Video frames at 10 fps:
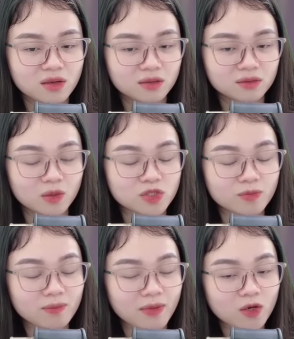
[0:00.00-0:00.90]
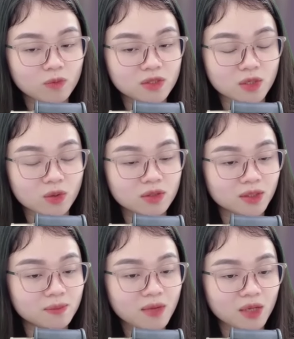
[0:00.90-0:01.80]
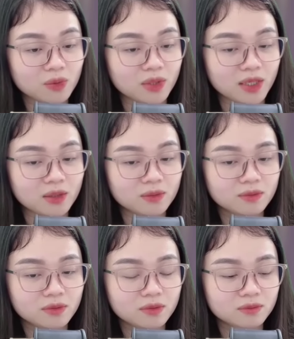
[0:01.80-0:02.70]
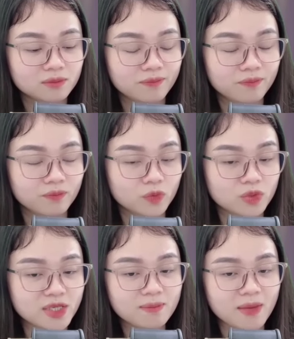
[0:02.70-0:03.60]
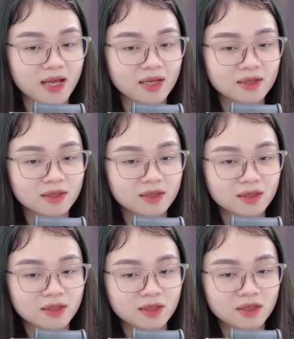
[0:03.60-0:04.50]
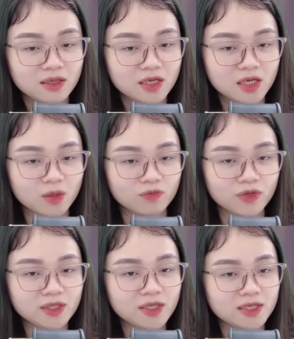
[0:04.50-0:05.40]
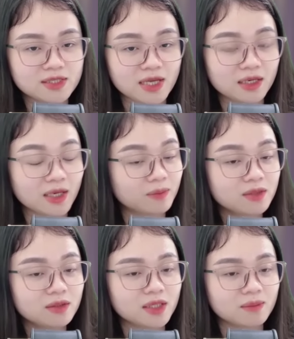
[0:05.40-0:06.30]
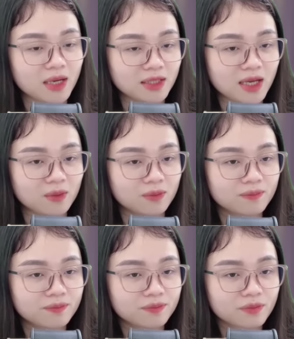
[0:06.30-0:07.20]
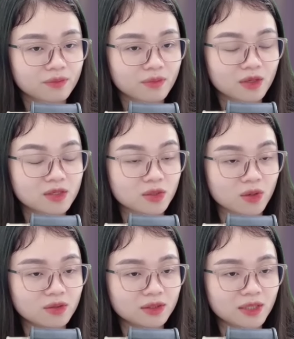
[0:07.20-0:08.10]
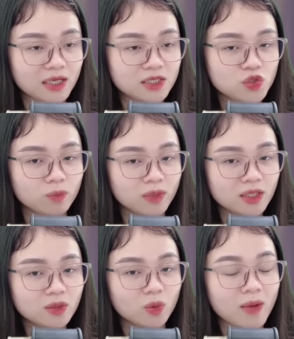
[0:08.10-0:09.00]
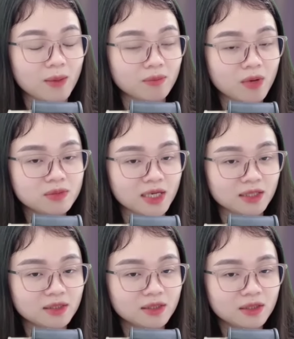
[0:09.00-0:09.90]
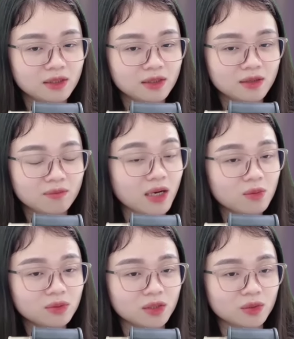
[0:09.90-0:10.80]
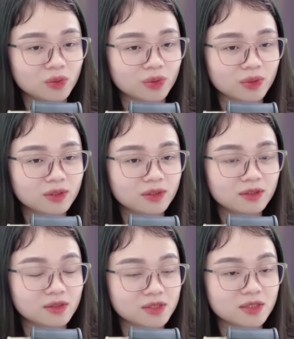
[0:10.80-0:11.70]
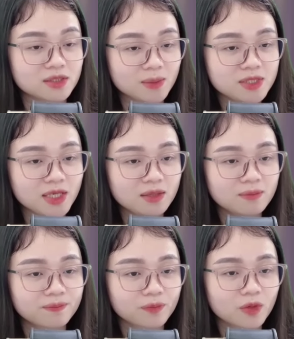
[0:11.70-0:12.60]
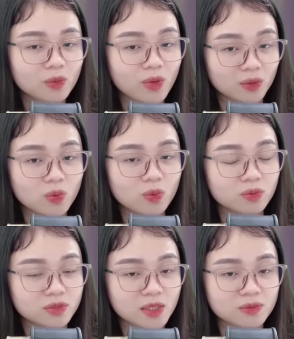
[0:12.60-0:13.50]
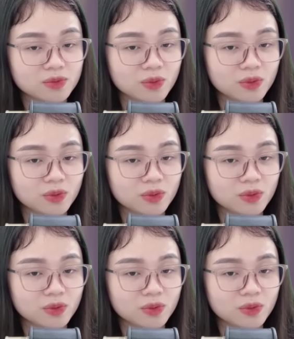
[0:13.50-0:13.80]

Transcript: Ông sẽ mãi mãi không bao giờ có được tấm bản đồ này đâu Tôi giết bà Ông Vĩnh nghiến răng căm tức nhìn bà Thảo Sau đó đưa tay chụp lấy cổ bà mà bóp chặt Bà không thở nổi Tưởng chừng sắp chết Đoàn tụ cùng chồng rồi